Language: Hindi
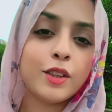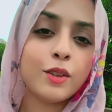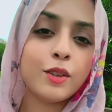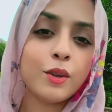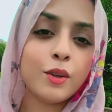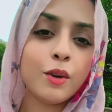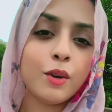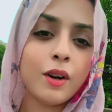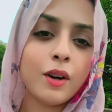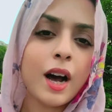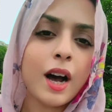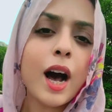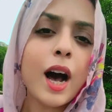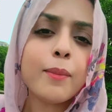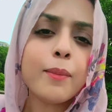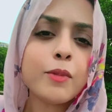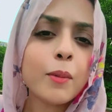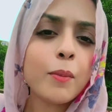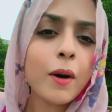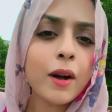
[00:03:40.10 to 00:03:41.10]
तो
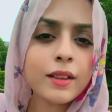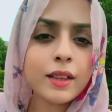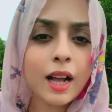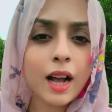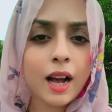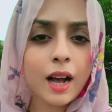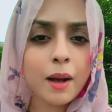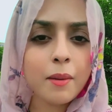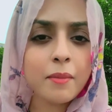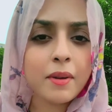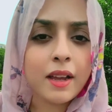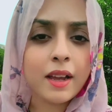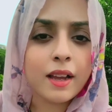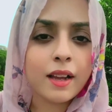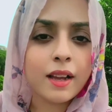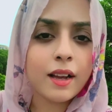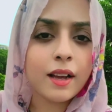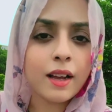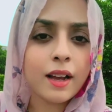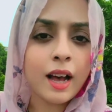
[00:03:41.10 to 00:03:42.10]
आप तो बहुत आम हैं
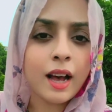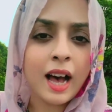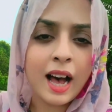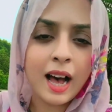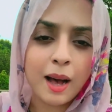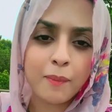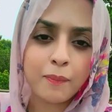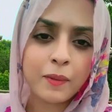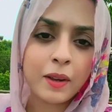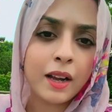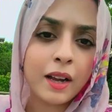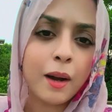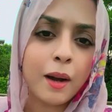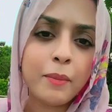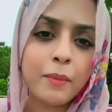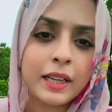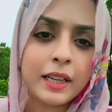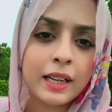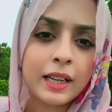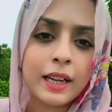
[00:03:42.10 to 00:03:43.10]
आपके यहाँ
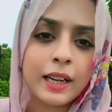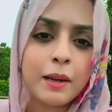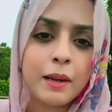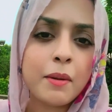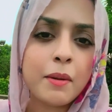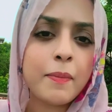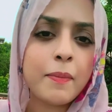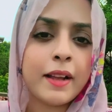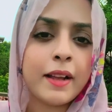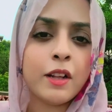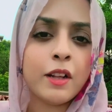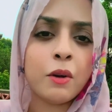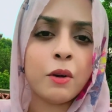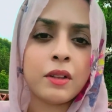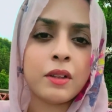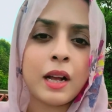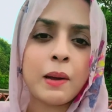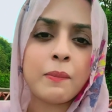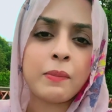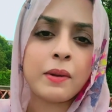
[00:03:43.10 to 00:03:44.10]
बेटा नहीं भी पैदा
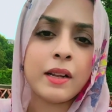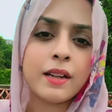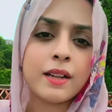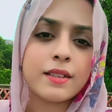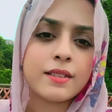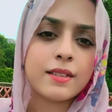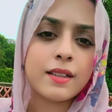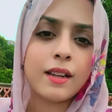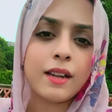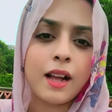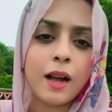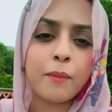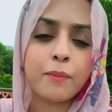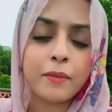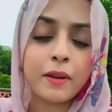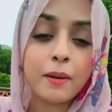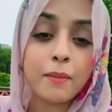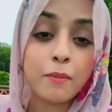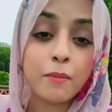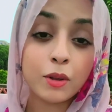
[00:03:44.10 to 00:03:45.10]
होता आपकी नस्ल आपके